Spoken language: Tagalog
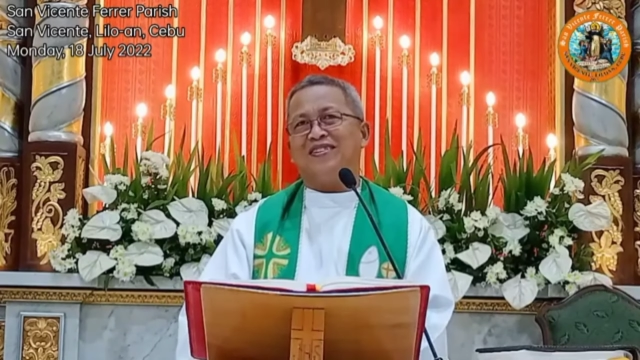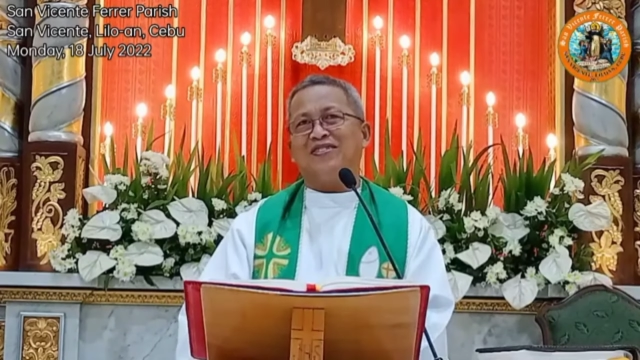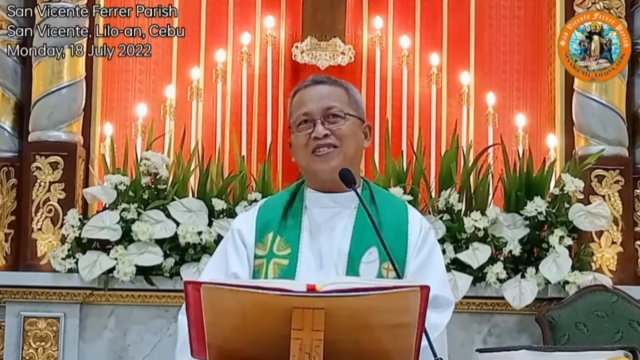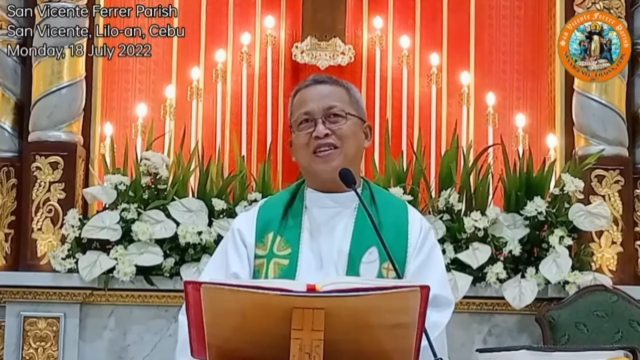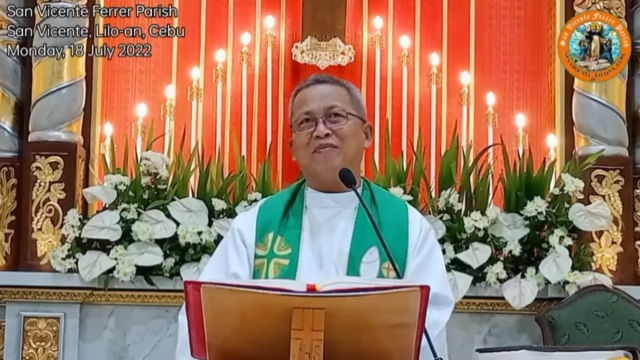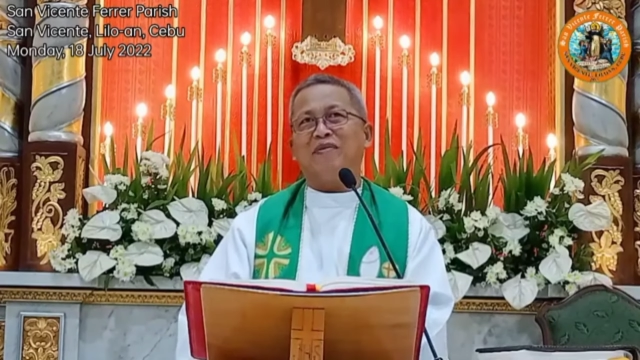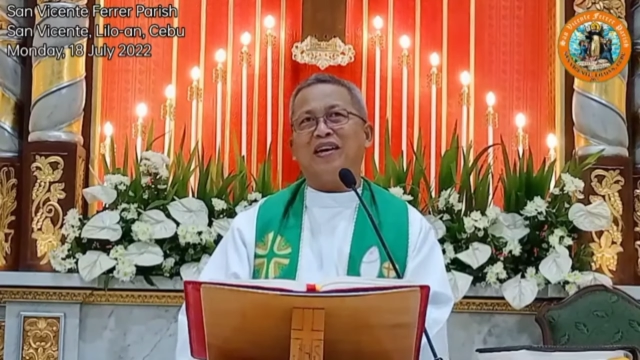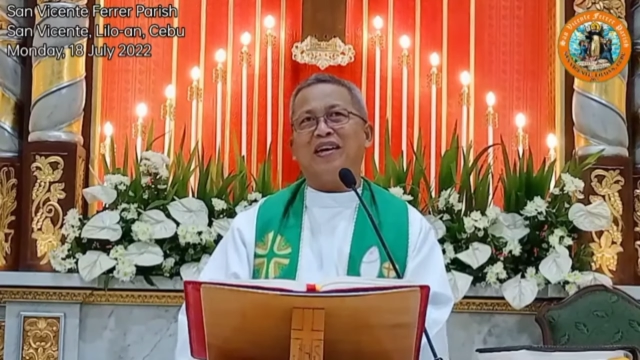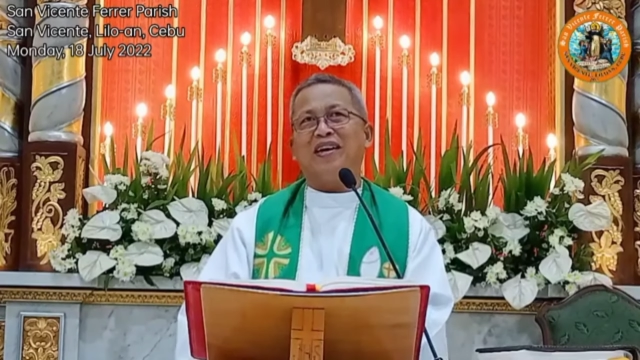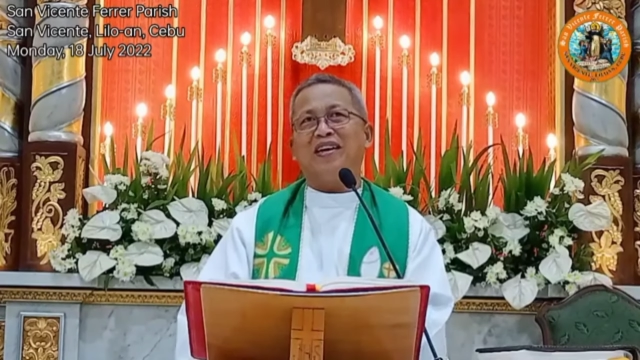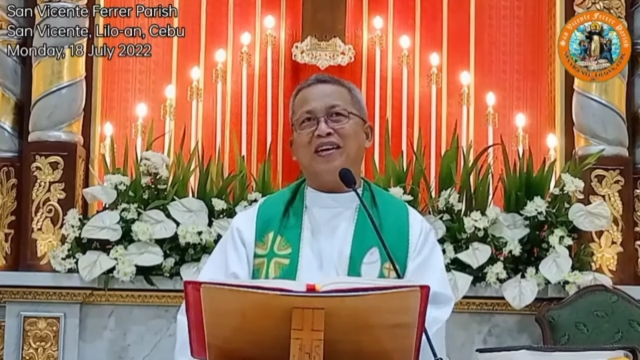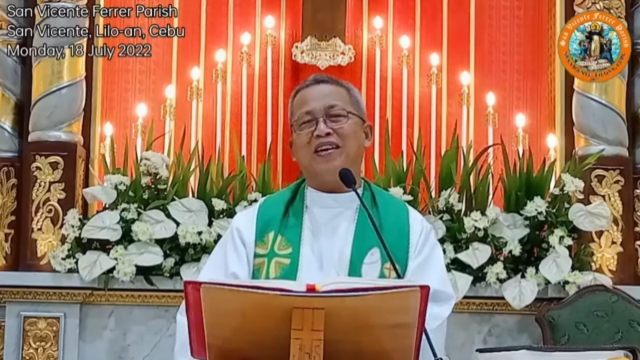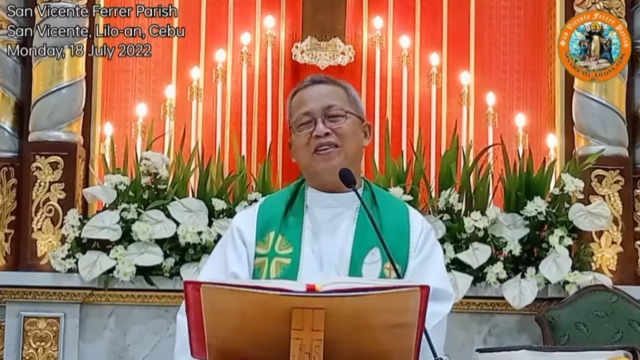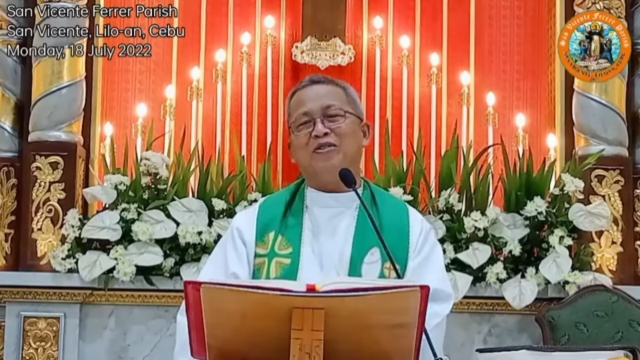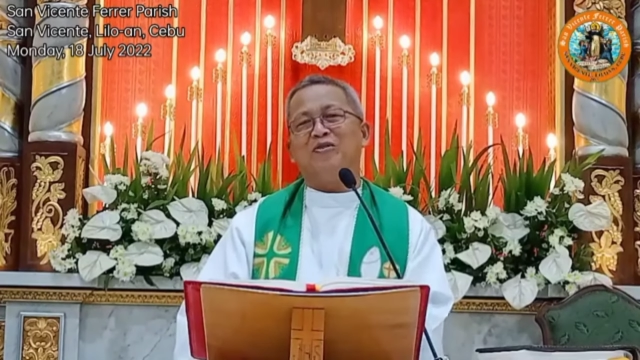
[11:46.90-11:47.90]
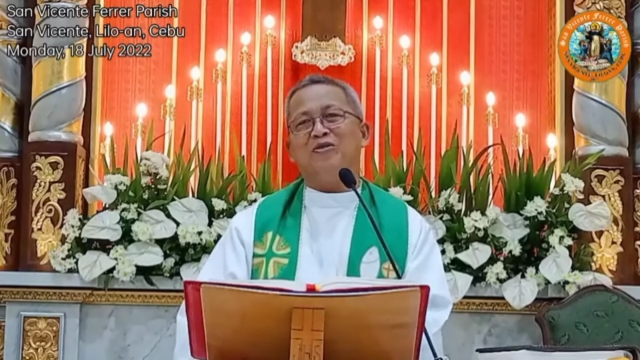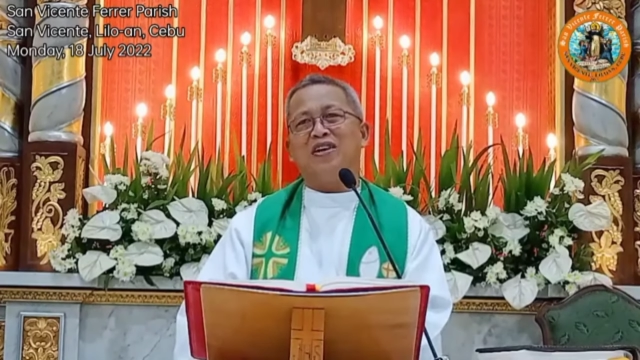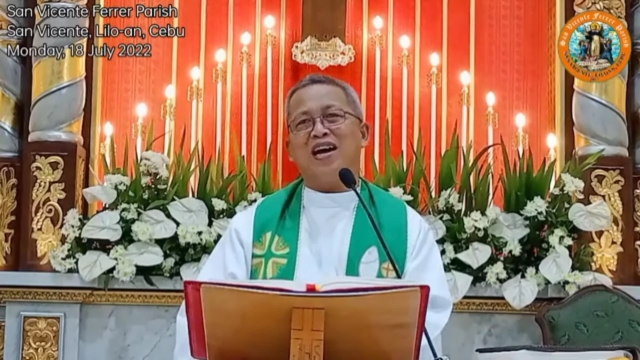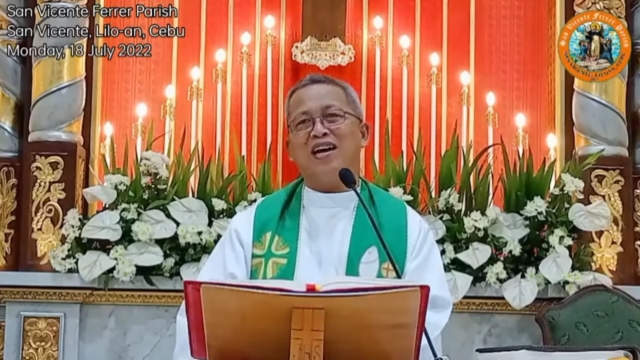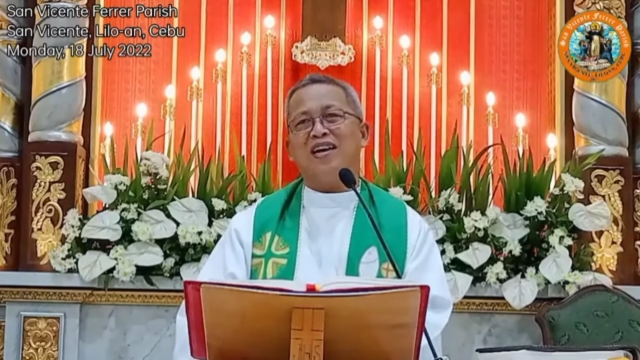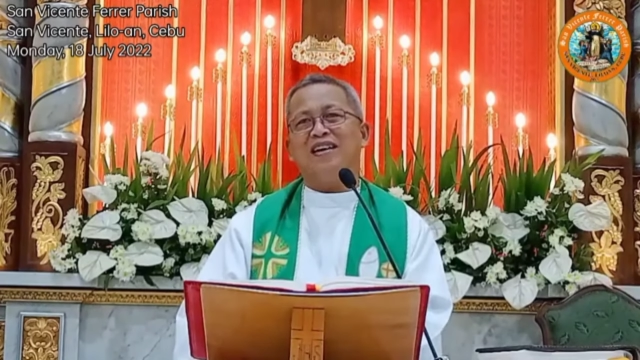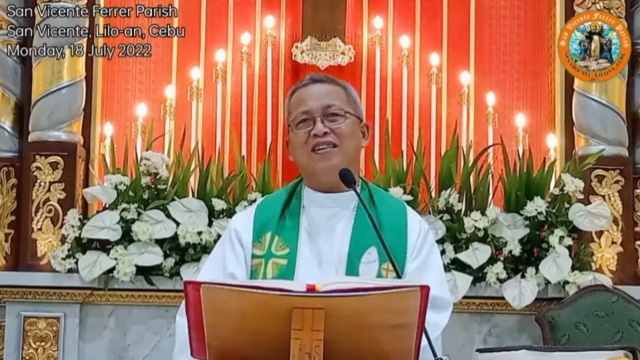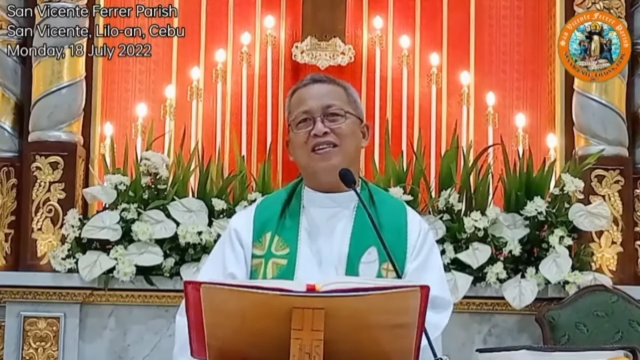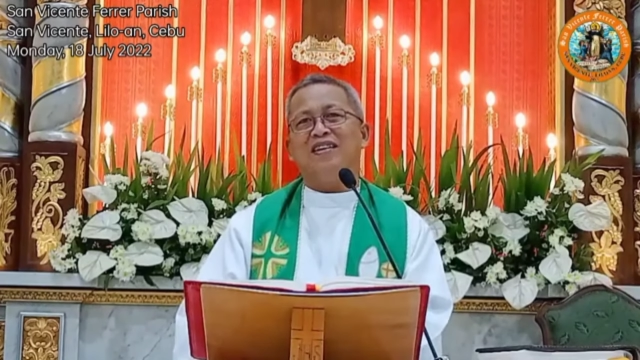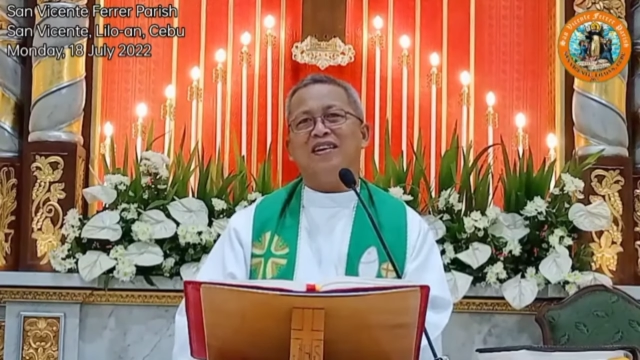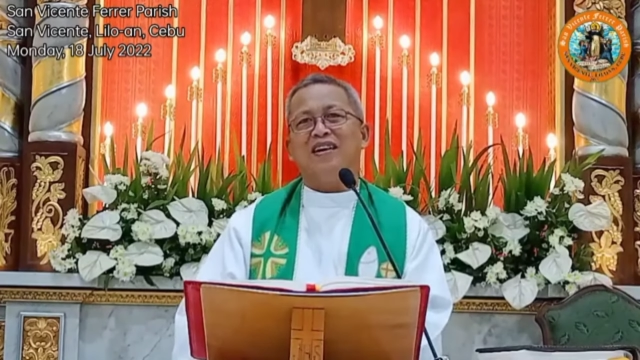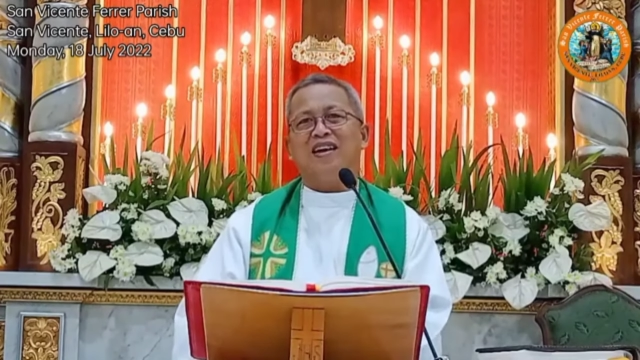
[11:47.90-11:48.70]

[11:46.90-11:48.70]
unsa may una